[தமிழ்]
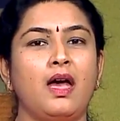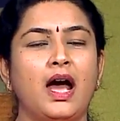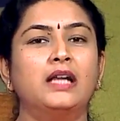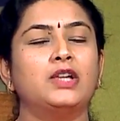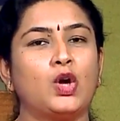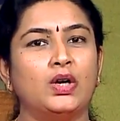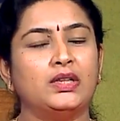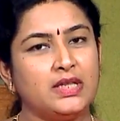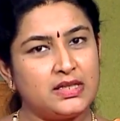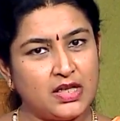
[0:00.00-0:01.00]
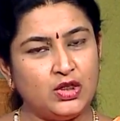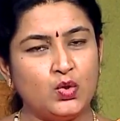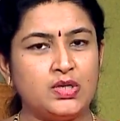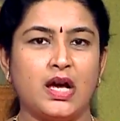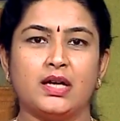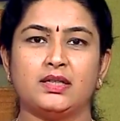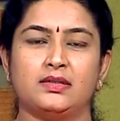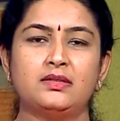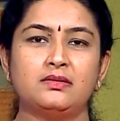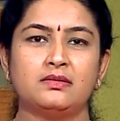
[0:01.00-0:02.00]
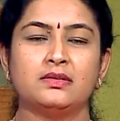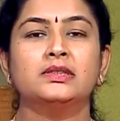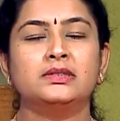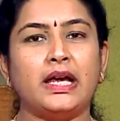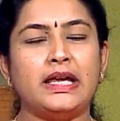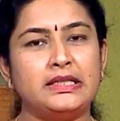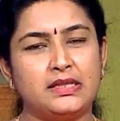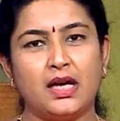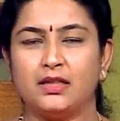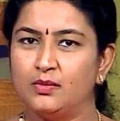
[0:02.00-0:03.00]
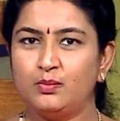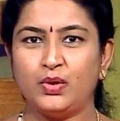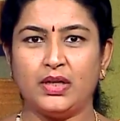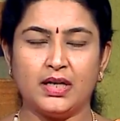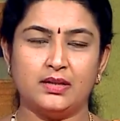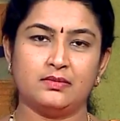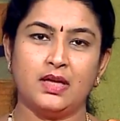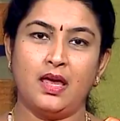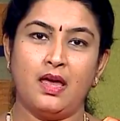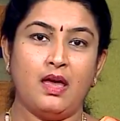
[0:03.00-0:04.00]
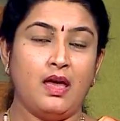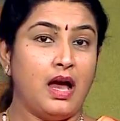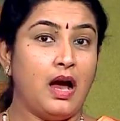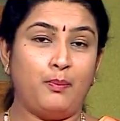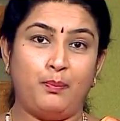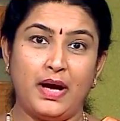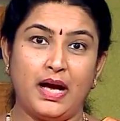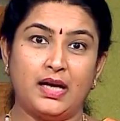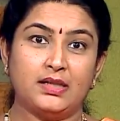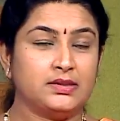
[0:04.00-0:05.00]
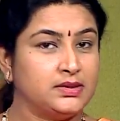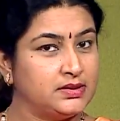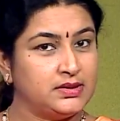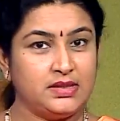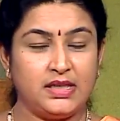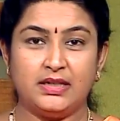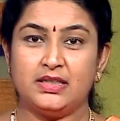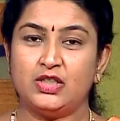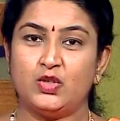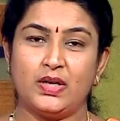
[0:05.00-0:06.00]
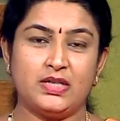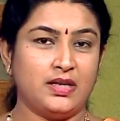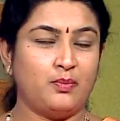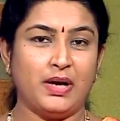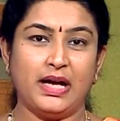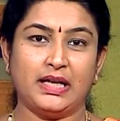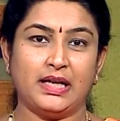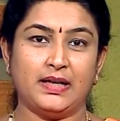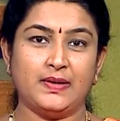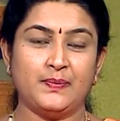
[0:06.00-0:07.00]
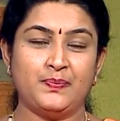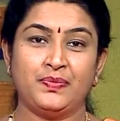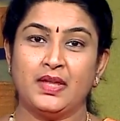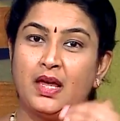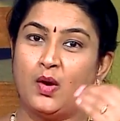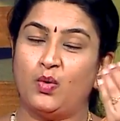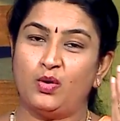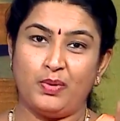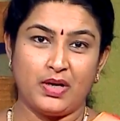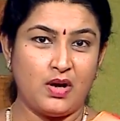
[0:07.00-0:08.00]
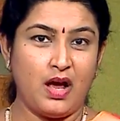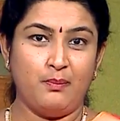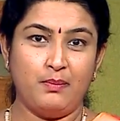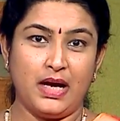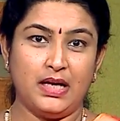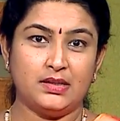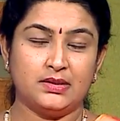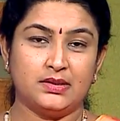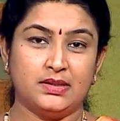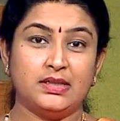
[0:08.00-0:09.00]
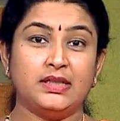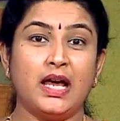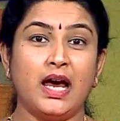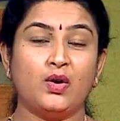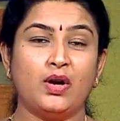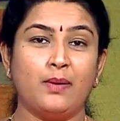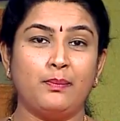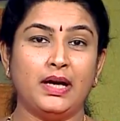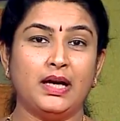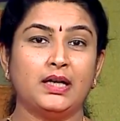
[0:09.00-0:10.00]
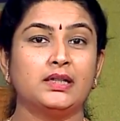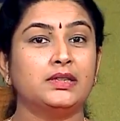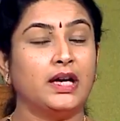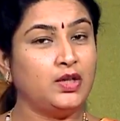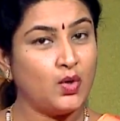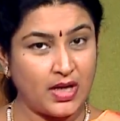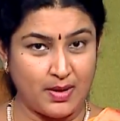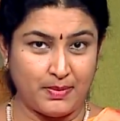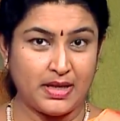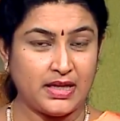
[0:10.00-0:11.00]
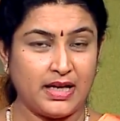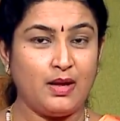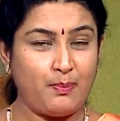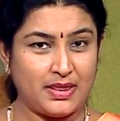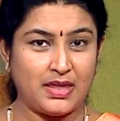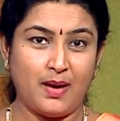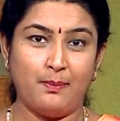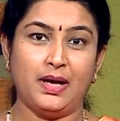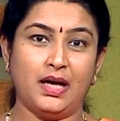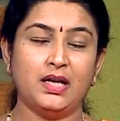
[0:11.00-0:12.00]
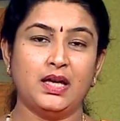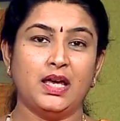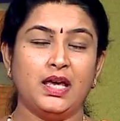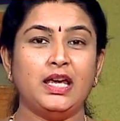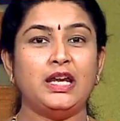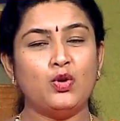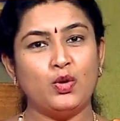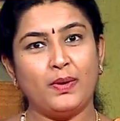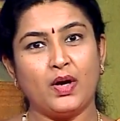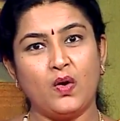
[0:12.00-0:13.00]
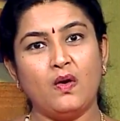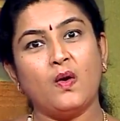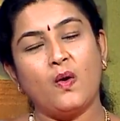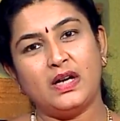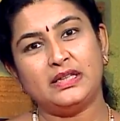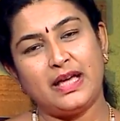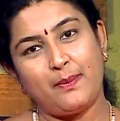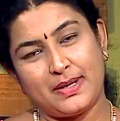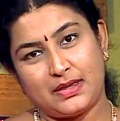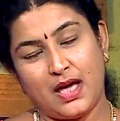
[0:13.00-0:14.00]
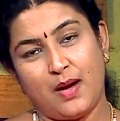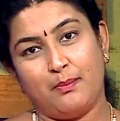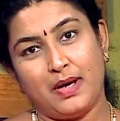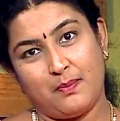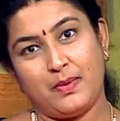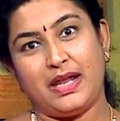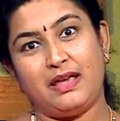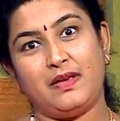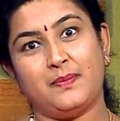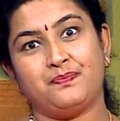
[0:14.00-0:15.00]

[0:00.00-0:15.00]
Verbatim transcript: அந்த குழந்தை சிந்துஜாக்கு தயிர் சாதம் பிடிக்காது அப்பா இந்த சுச்சுவேஷனை பார்க்குறாரு ஒரு பக்கம் அம்மா யாரோட அம்மா தன்னோட அம்மா தன்னை பெற்ற அம்மா இன்னொரு பக்கம் குழந்தைய பெற்ற அம்மா மனைவி